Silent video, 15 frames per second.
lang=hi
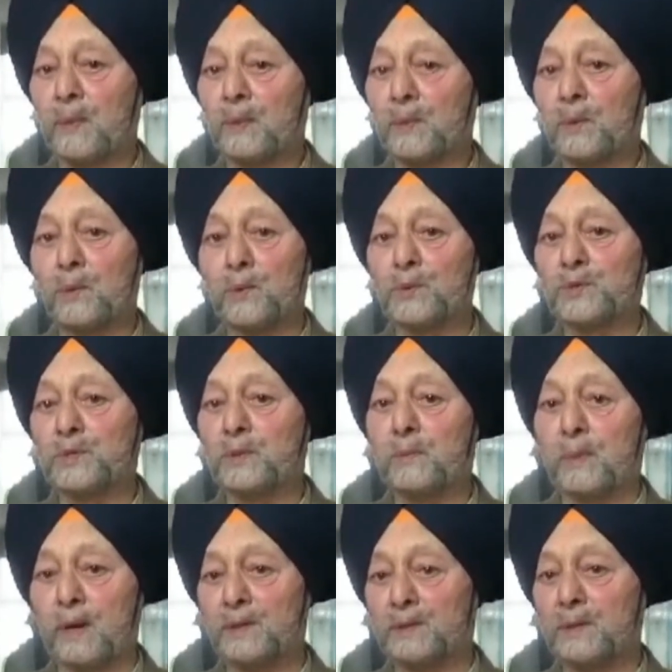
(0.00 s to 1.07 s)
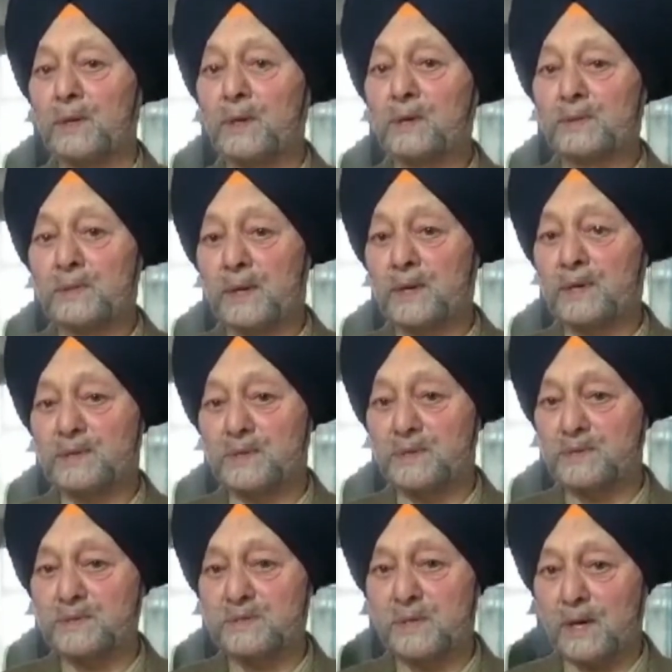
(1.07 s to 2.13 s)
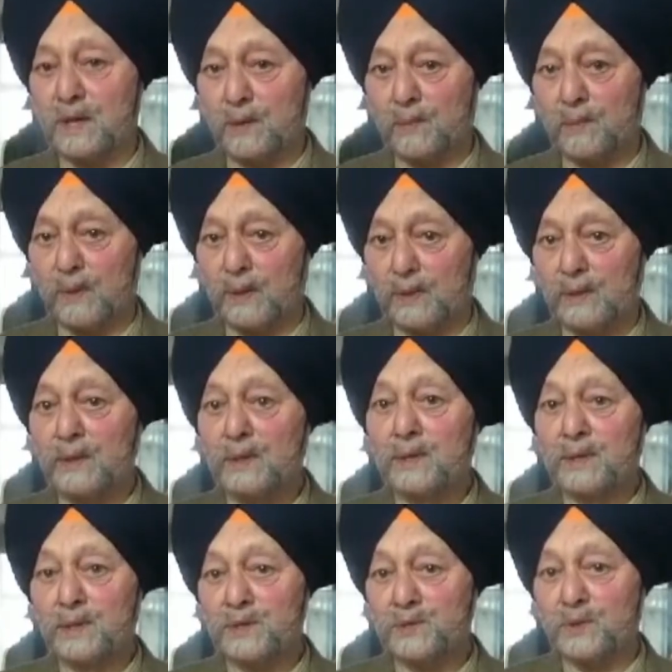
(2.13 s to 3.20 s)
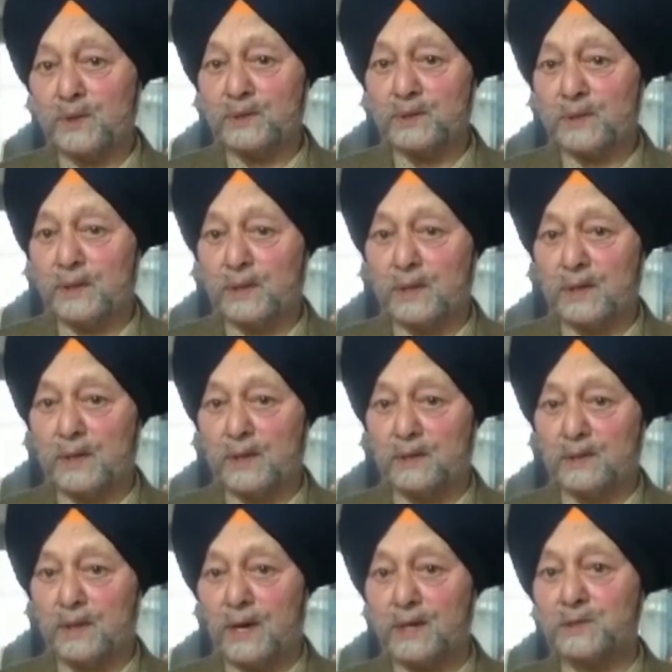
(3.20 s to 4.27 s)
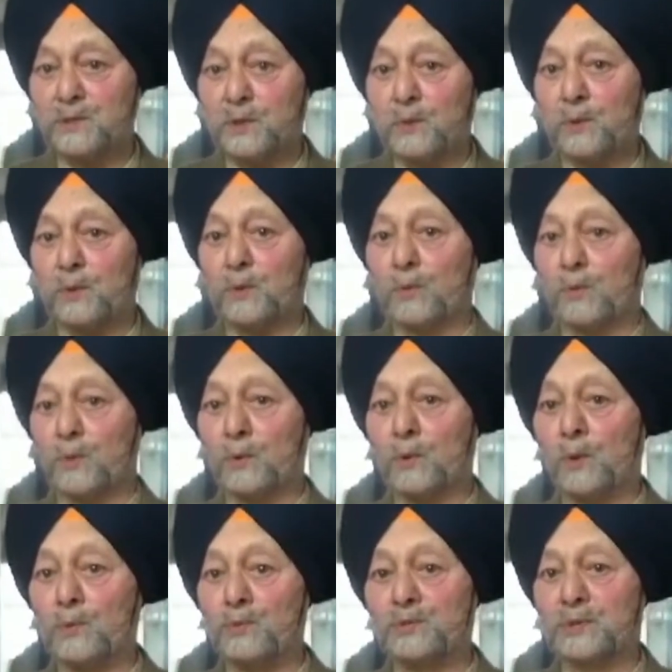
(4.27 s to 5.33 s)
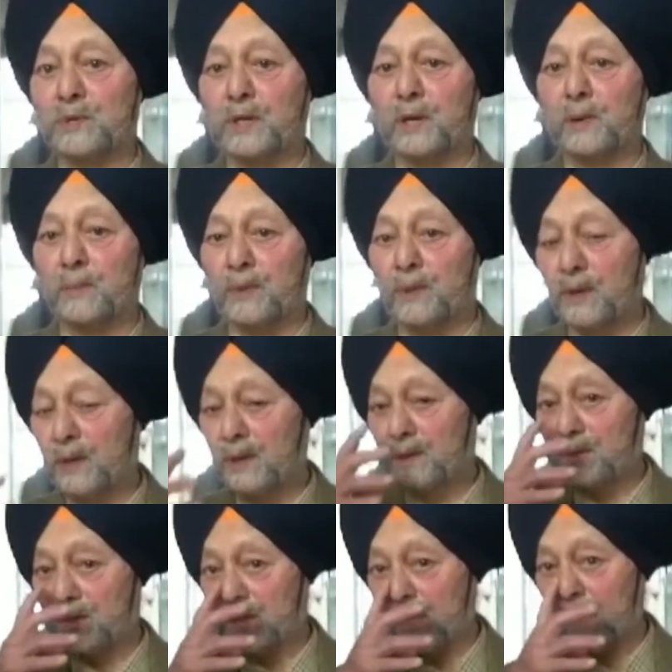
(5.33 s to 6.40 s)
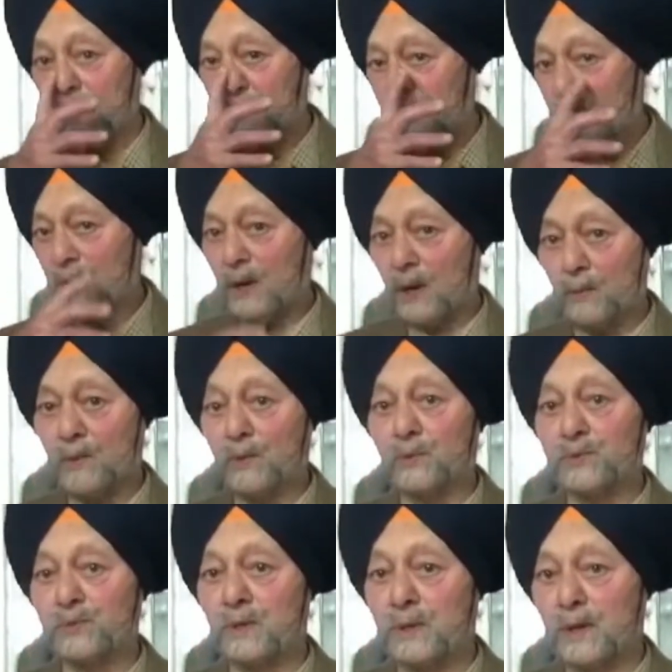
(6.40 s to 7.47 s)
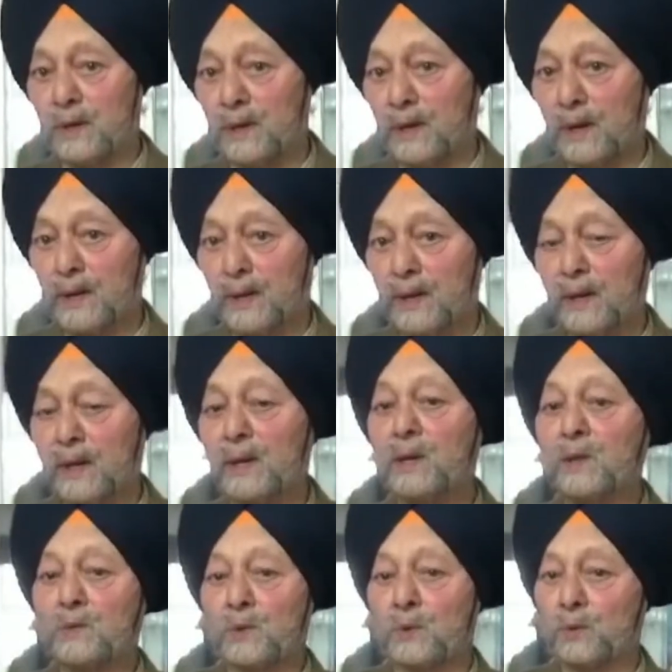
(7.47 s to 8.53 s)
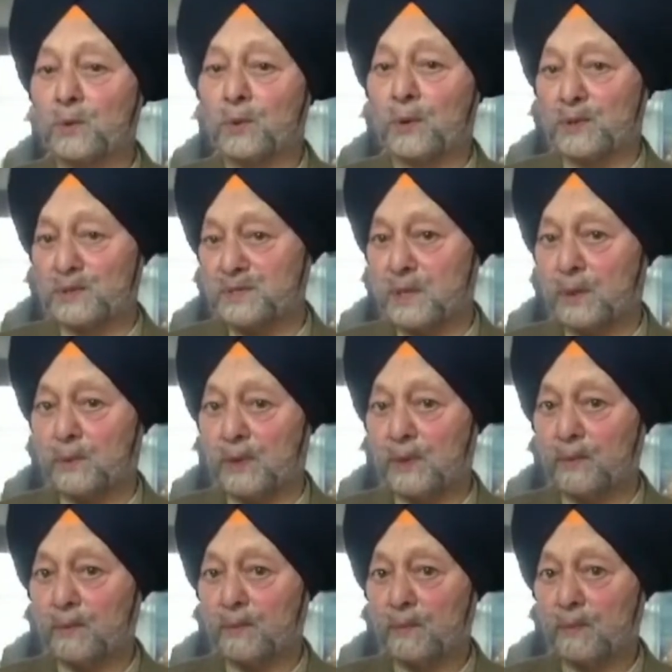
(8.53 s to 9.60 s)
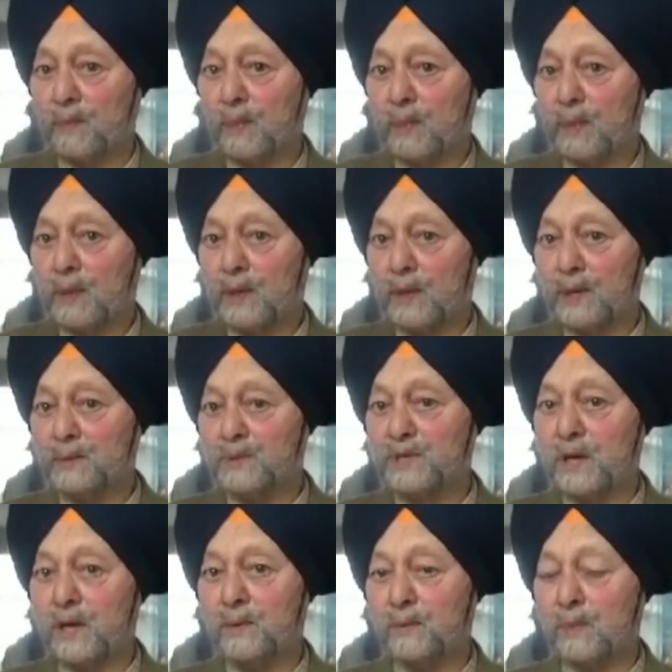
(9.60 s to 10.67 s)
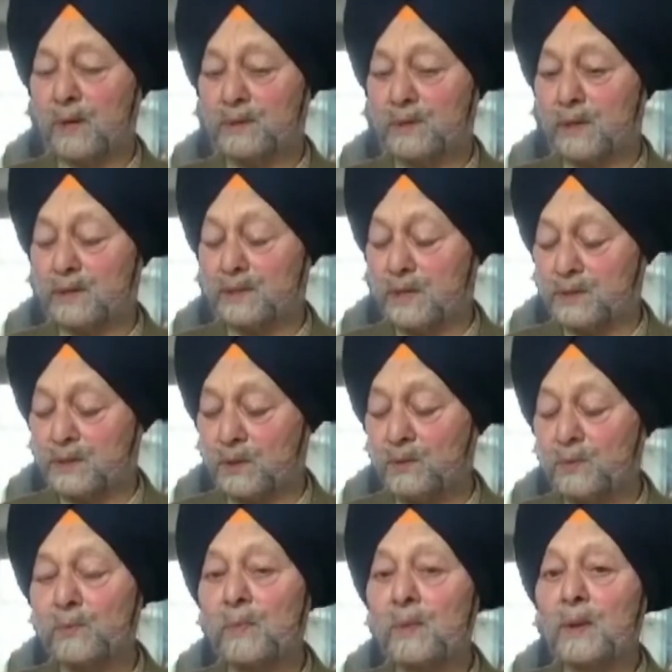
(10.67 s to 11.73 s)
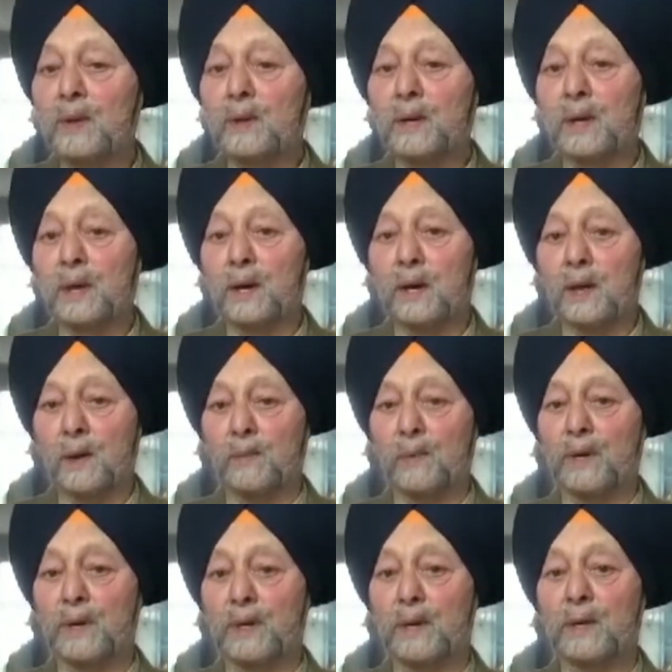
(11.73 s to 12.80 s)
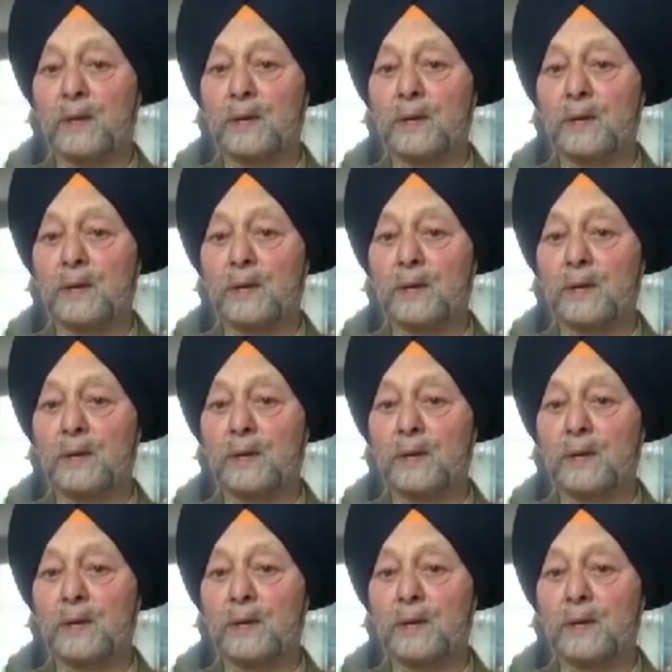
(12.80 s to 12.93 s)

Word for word: तो उसके बाद सारे संसार में इस वक्त तक ये दाद जो गुरु गोबिंद सिंह ने हमें दी है हमें उसके डर लगाया है वो गुरु ग्रंथ साहब है एक भी यहाँ बात करना चाहता हूँ कि हमारे